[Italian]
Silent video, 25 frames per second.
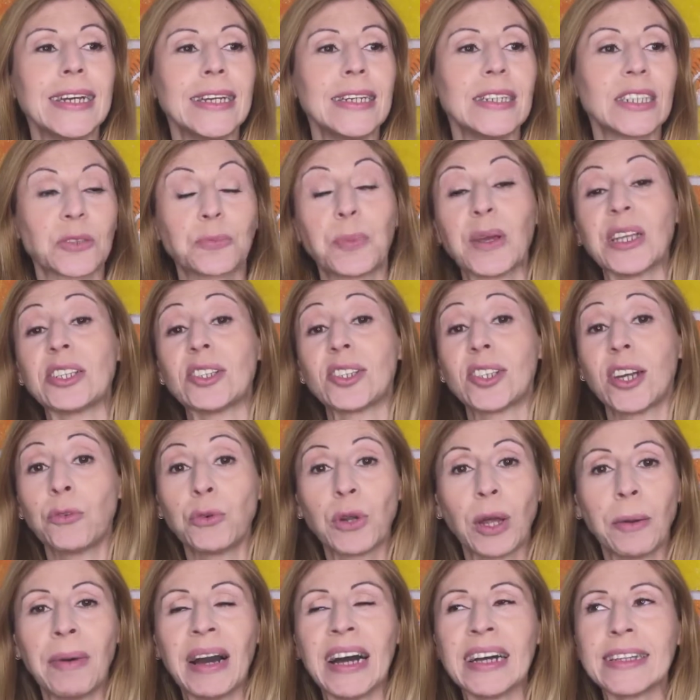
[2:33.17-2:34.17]
eh, specie da
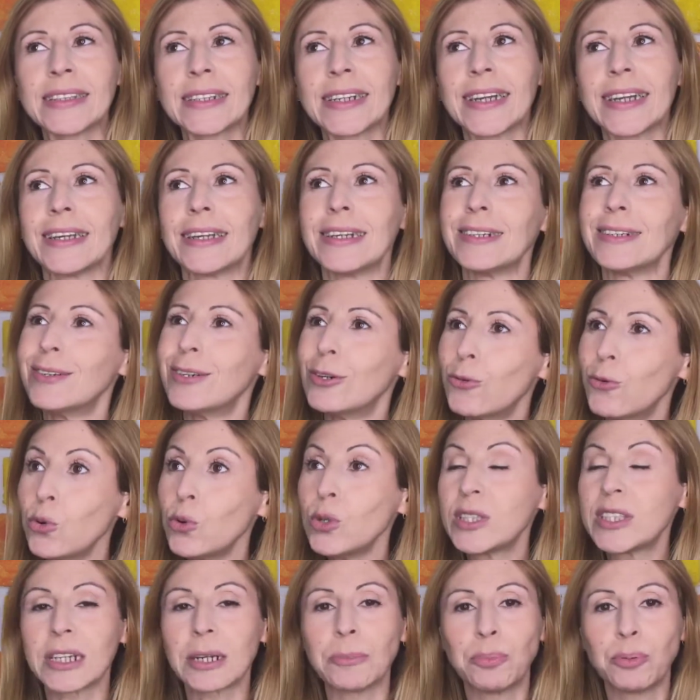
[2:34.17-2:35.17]
una madre
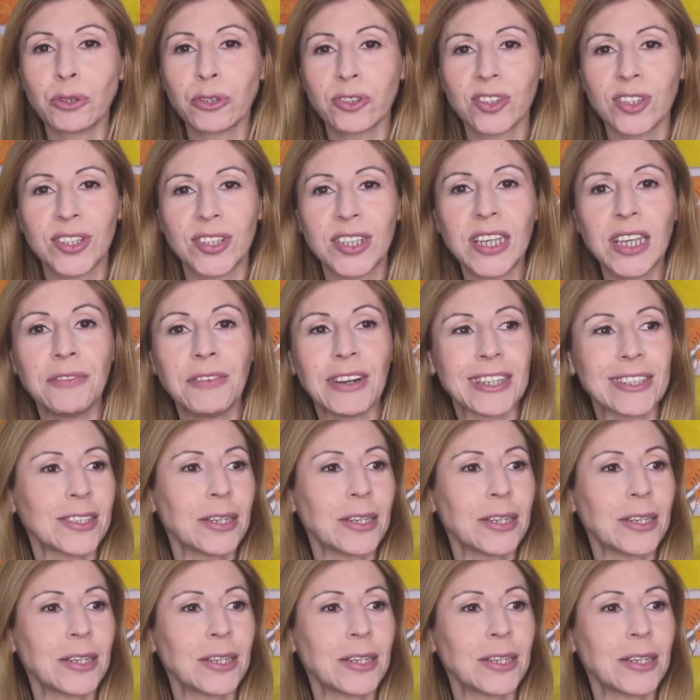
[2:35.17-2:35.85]
ultra positiva,